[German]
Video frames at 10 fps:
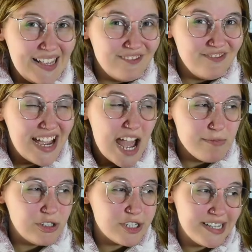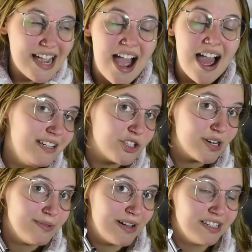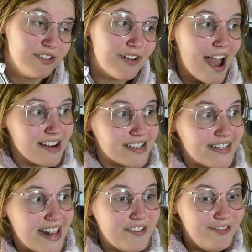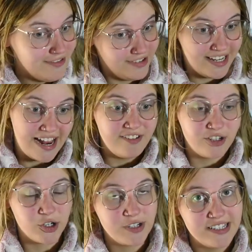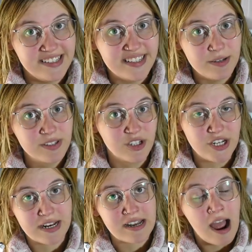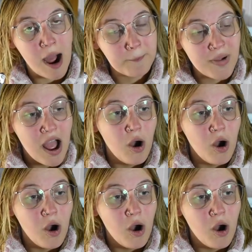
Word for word: Wir haben uns das sicher alle schon einmal die Frage gestellt, wie viel Geld wir schon in die Sims gesteckt haben.